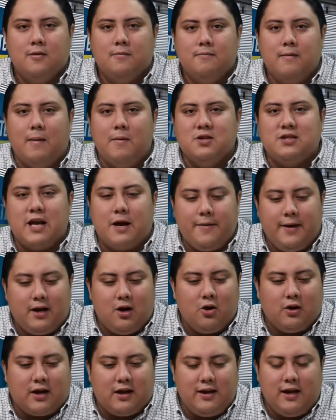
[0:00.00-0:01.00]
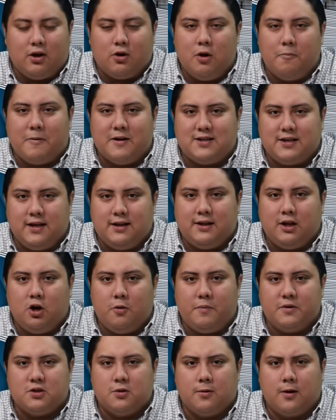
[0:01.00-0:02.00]
Vamos a ver lo que dijo el presidente
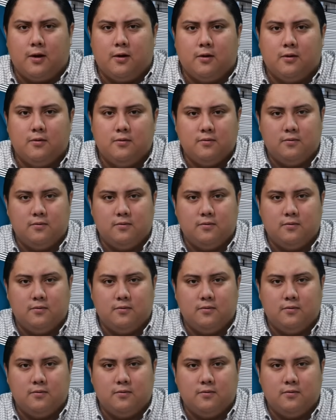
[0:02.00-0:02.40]
López Obrador.